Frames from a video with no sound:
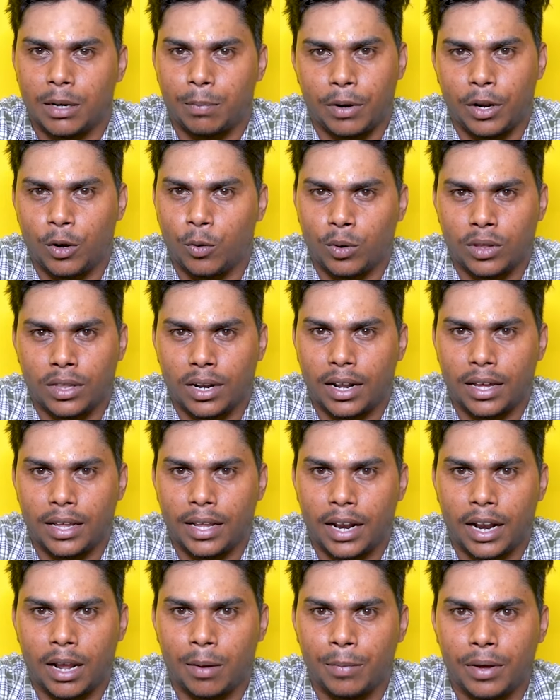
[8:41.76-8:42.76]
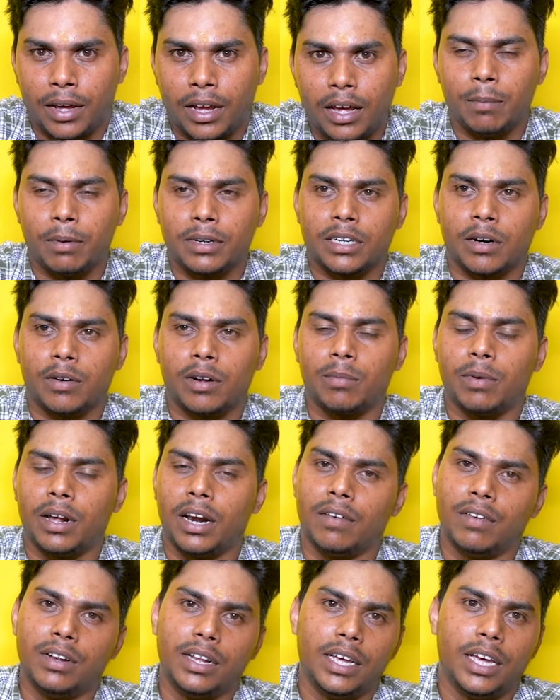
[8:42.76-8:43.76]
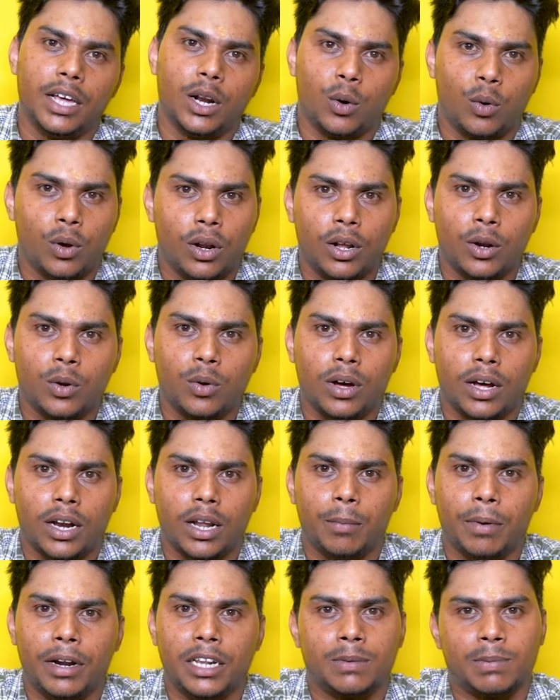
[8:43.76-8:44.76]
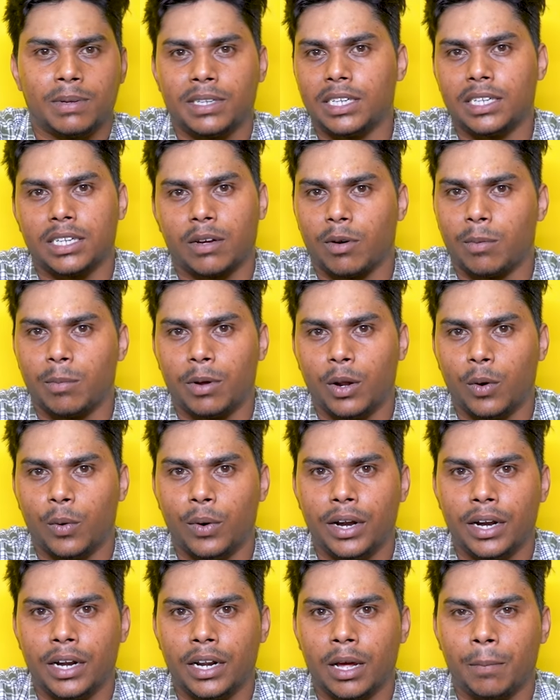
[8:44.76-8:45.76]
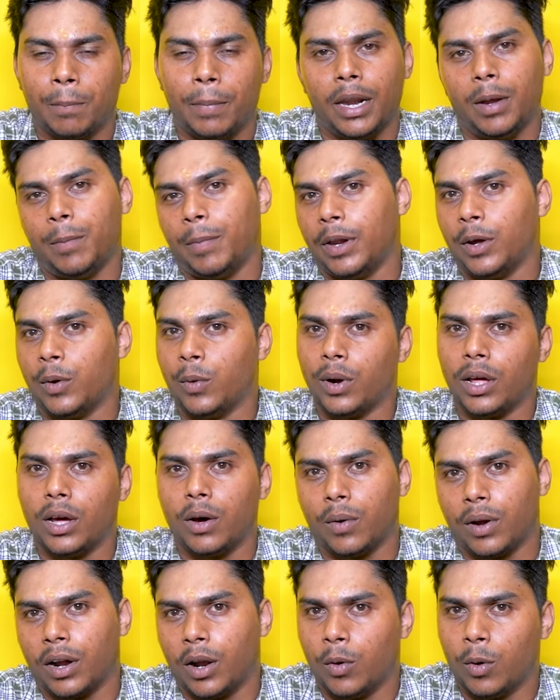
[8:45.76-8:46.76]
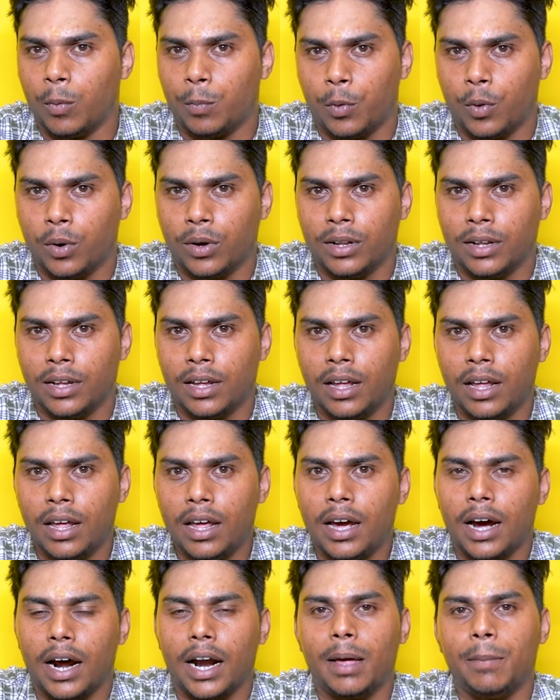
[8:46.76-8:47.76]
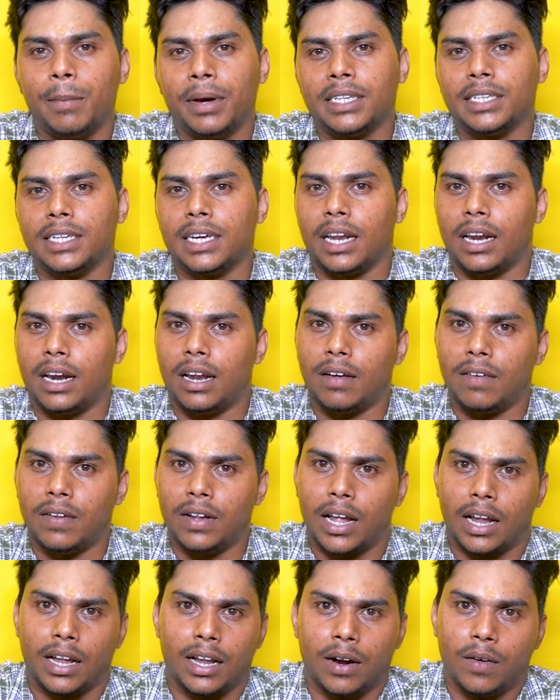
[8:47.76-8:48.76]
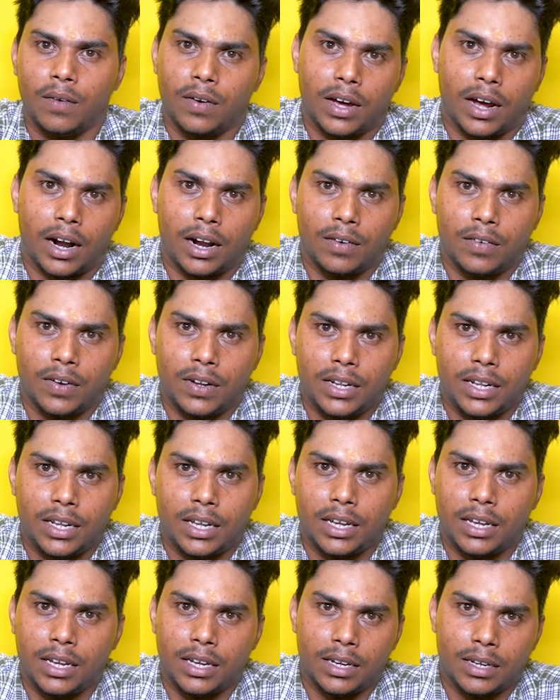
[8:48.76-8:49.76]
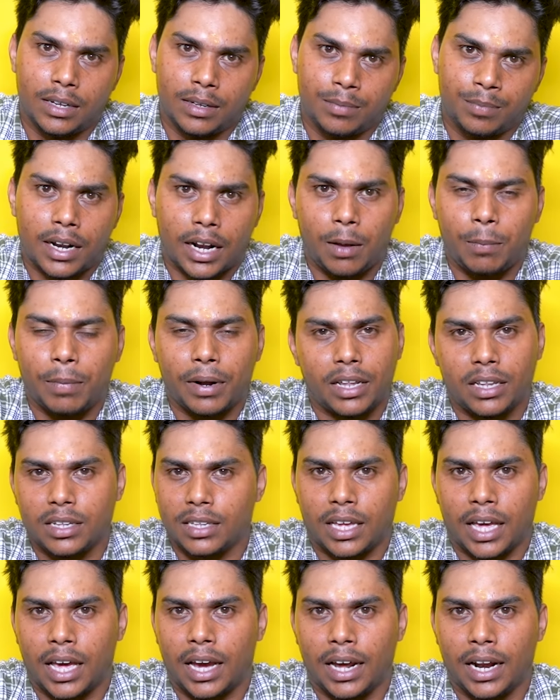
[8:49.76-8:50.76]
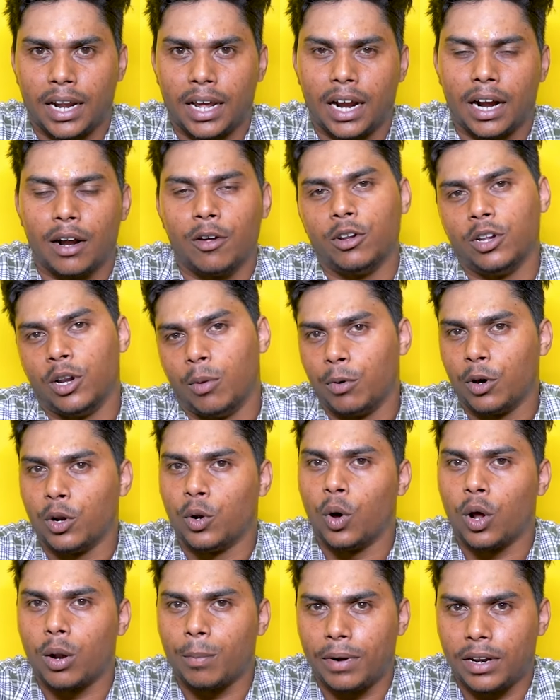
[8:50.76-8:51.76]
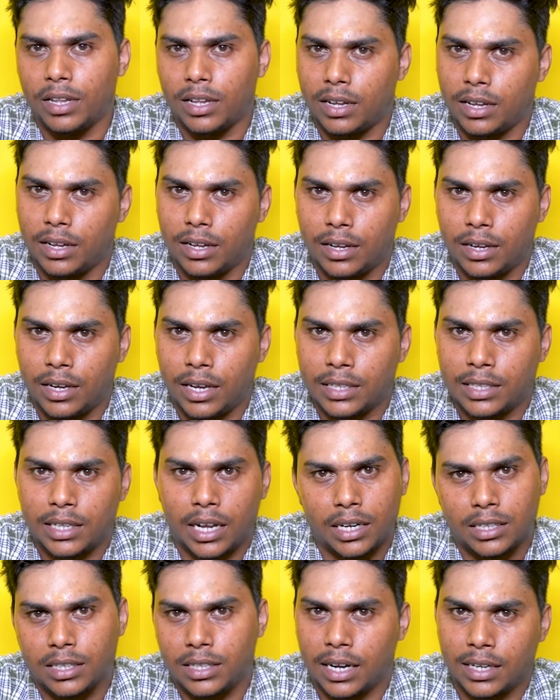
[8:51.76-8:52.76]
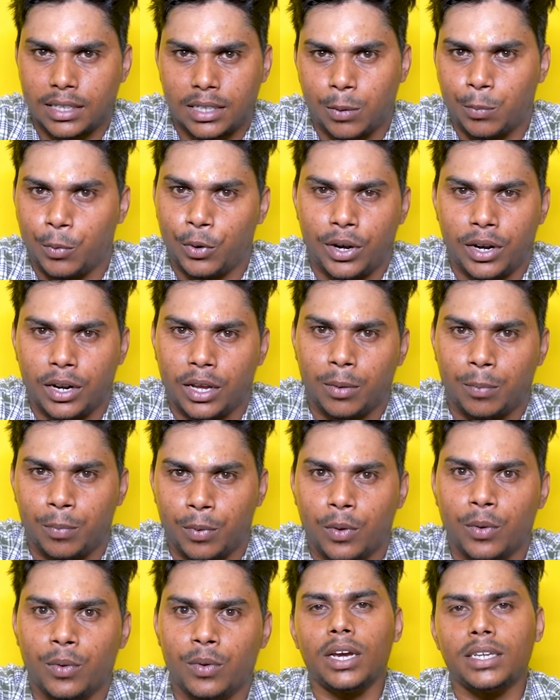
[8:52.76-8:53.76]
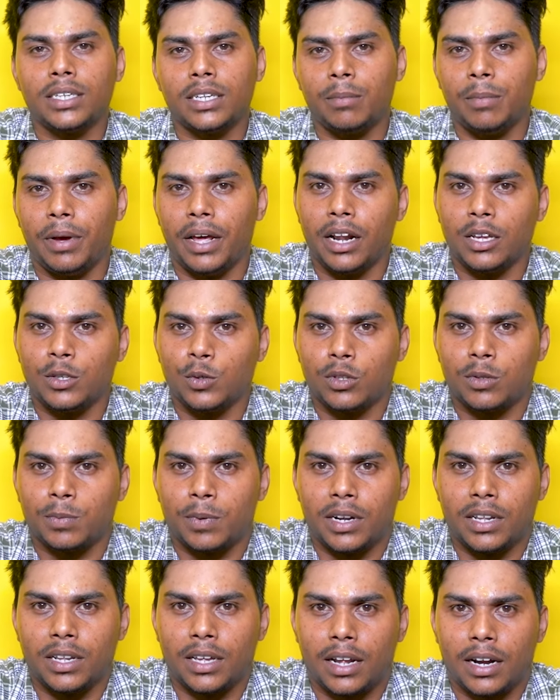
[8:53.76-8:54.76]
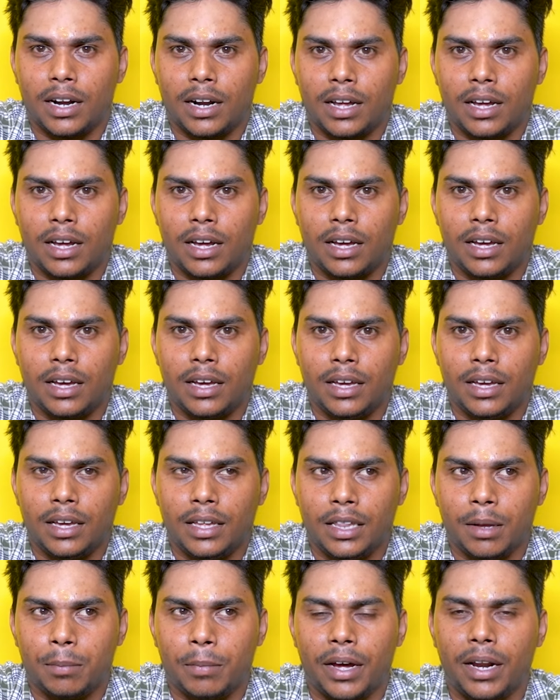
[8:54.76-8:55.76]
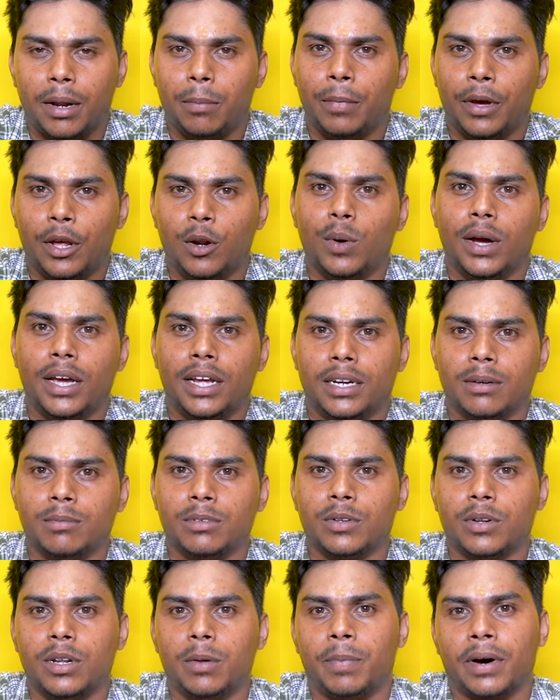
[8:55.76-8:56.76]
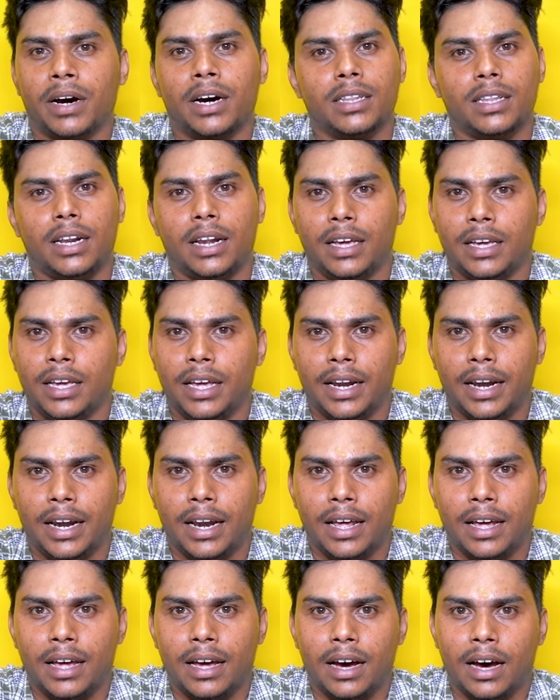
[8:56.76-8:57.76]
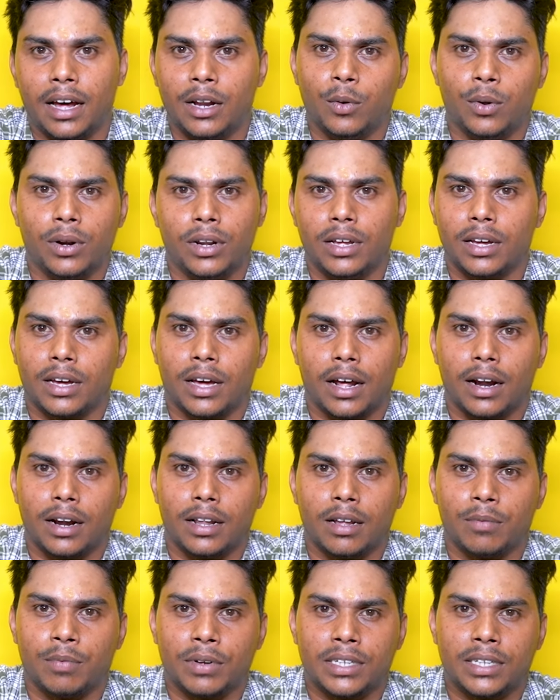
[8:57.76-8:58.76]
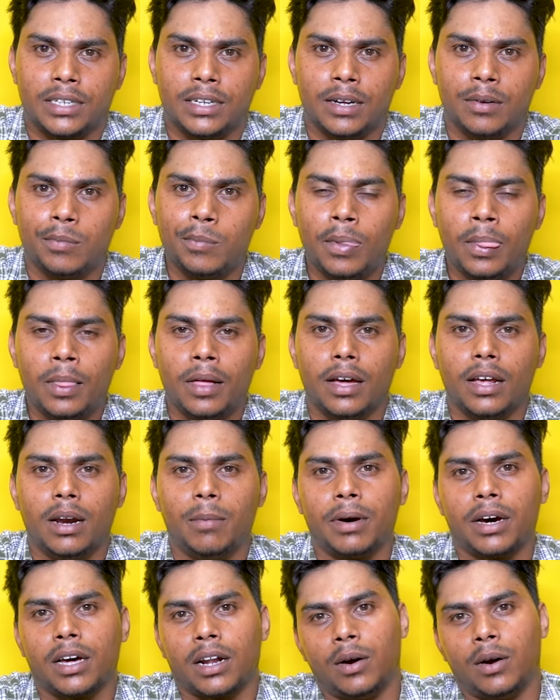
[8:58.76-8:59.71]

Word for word: செட் பண்ணி கொடுத்துடலாம் இது எல்லாமே இப்போ ஷவர்மாலாம் வந்து இங்கே ரெகுலரும் அதே மாதிரி ஸ்பெஷல் ஷவர்மா தான் ஓடிட்டுருக்கு பெரிய பெரிய கூட ஓரளவுக்கு போகுது ஆனால் மெக்சிகன்லாம் வந்து அந்தளவுக்கு ஆளுக்கு வந்து ட்ரை பண்ணுறது கேட்கல ஆனால் வந்து நமக்கு நார்மல் தான் இங்கே சேல்ஸ் ஜாஸ்தியாக போயிட்டுருக்கு இப்போ லொக்கேஷன் மெயினாக சூஸ் பண்ணுறதுக்கு என்னென்னா இந்த மாதிரி மெனு ஐட்டம்ஸ் வந்து பக்கத்தில் எங்கேயும் இல்லை அது ஒரு காரணம் தான் ஃபஸ்ட்டு அது இல்லாமல்